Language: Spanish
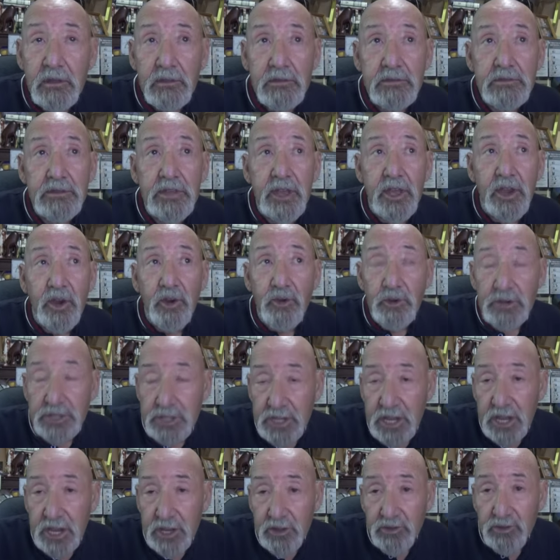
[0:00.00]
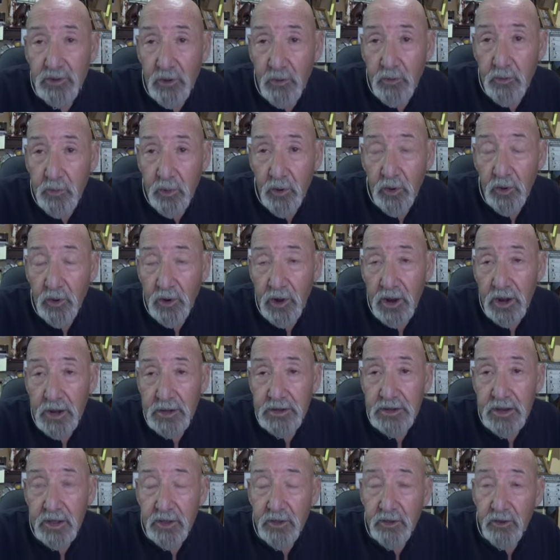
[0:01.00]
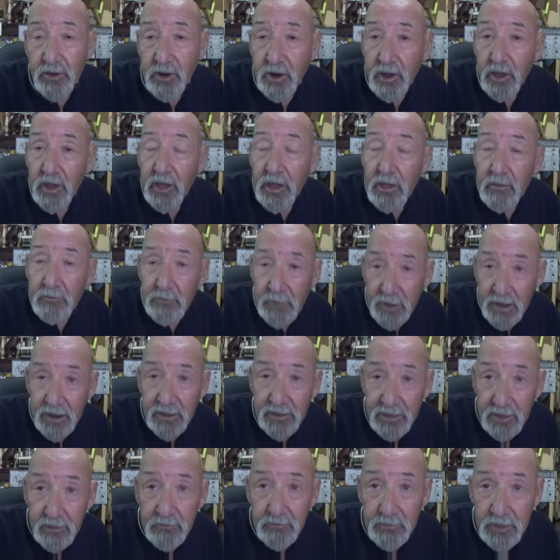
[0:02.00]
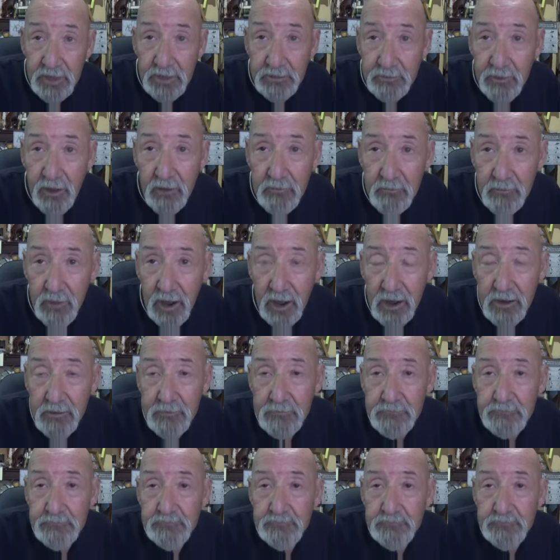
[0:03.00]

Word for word: de lo escrito por el señor Pérez en Bizbamba,